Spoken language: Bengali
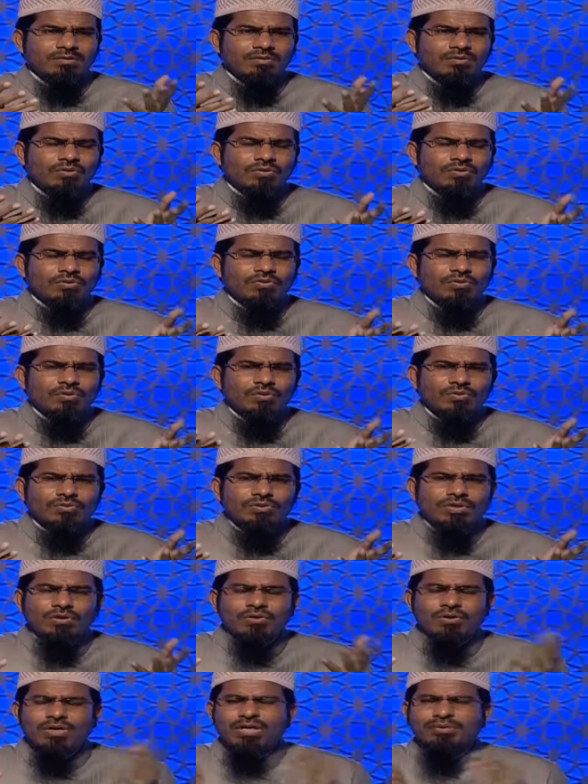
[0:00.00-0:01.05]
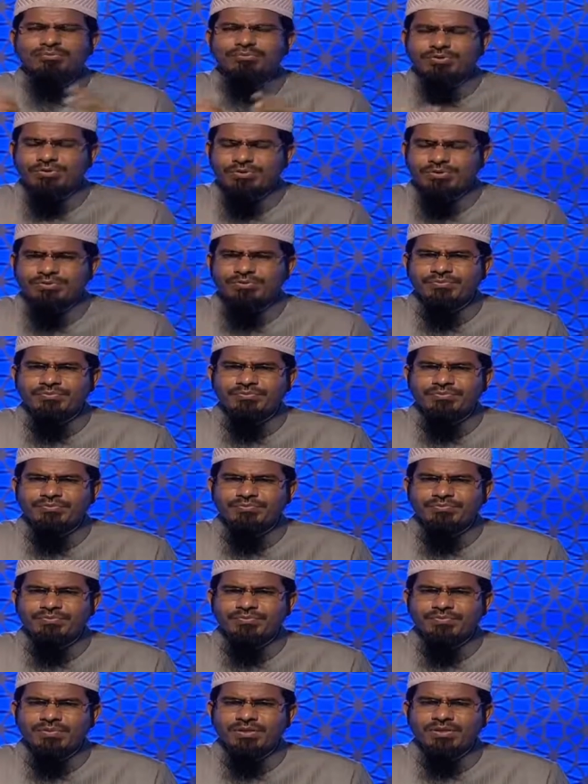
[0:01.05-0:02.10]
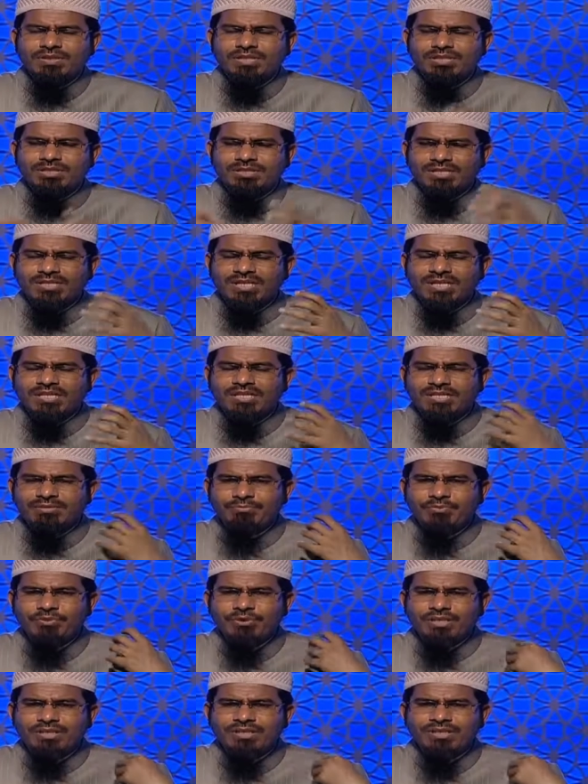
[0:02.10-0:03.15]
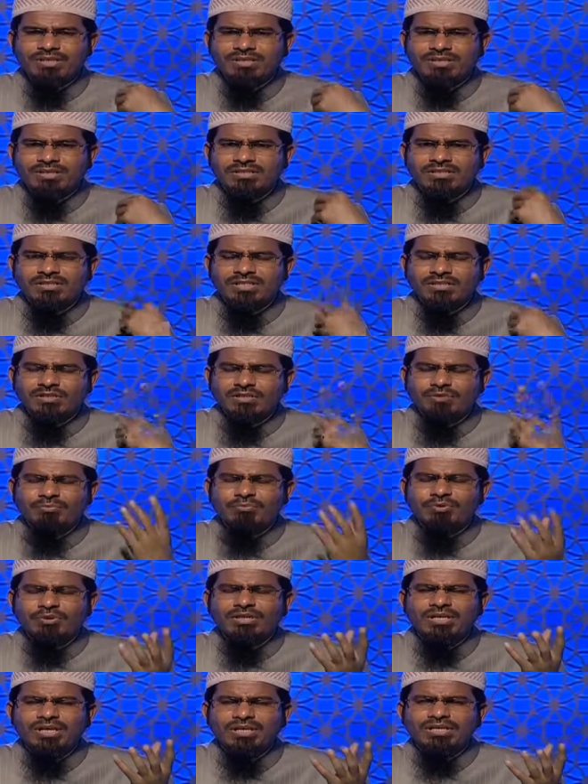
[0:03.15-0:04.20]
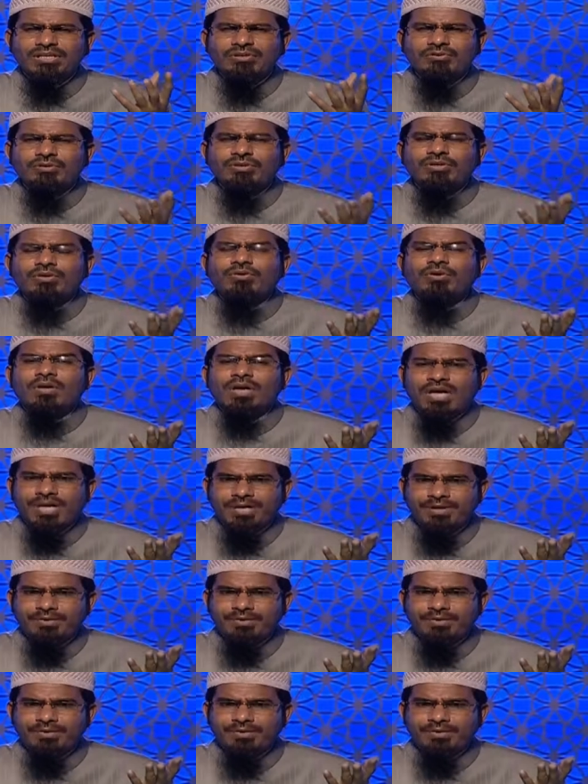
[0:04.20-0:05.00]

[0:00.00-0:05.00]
ওট গরু ছাগলের মতো অর্থাৎ যেটা একটা বডি সেরকম বডি একটা তৈরি করা